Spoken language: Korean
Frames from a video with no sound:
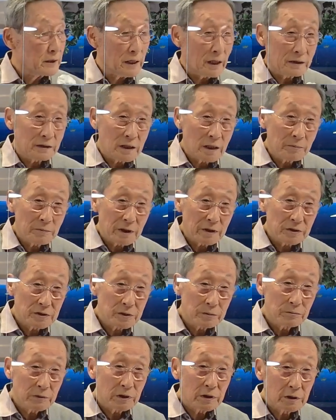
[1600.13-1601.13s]
안 남아
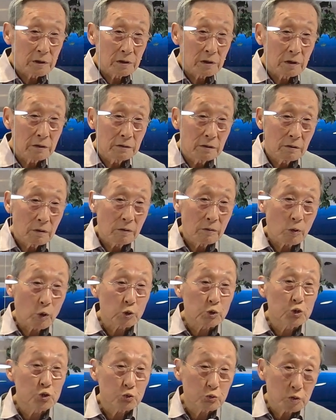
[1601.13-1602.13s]
있으면 이거는 곧
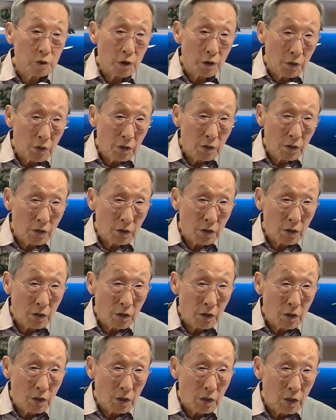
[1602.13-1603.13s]
죽어.
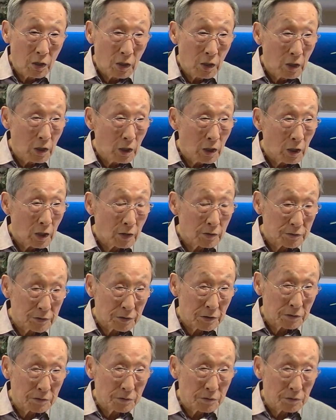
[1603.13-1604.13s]

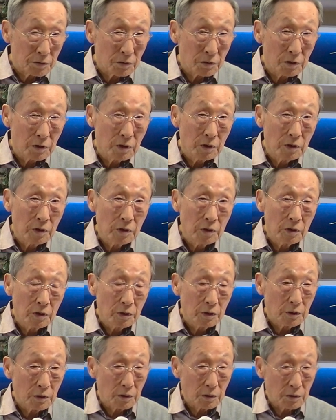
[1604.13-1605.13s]
아시겠죠?
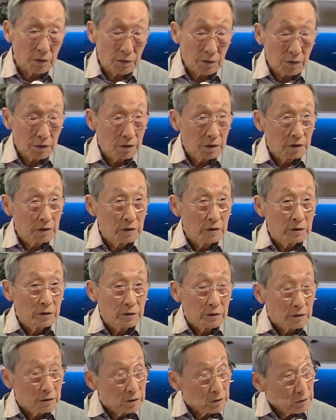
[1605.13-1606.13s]
어.
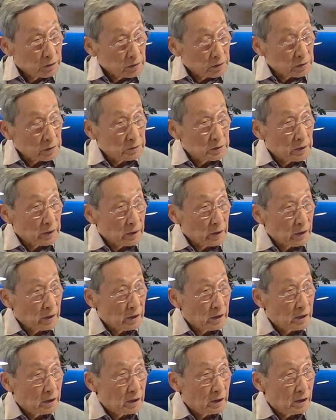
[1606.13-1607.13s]
그런데
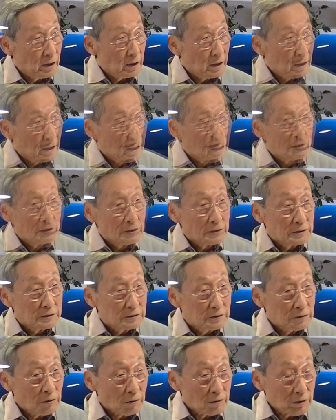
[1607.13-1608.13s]

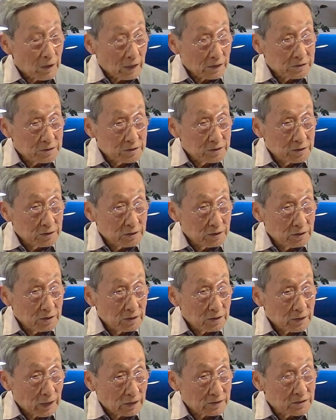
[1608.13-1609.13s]
똑같이
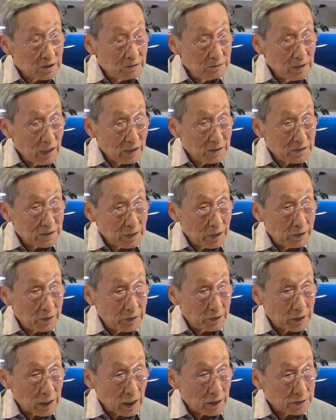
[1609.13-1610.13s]
같은 날
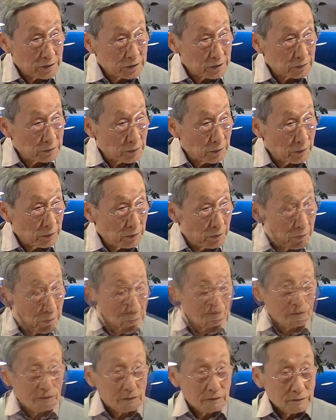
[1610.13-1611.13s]
태어났어도
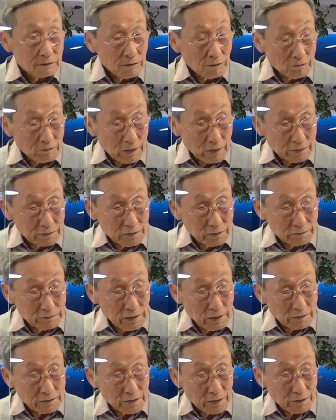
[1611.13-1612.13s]
똑같은
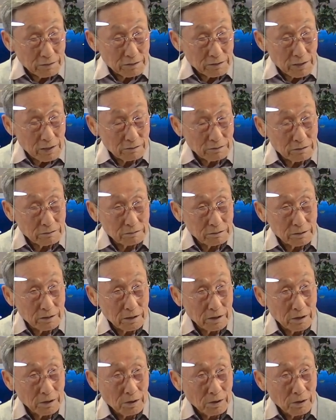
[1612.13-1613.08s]
날 태어났는데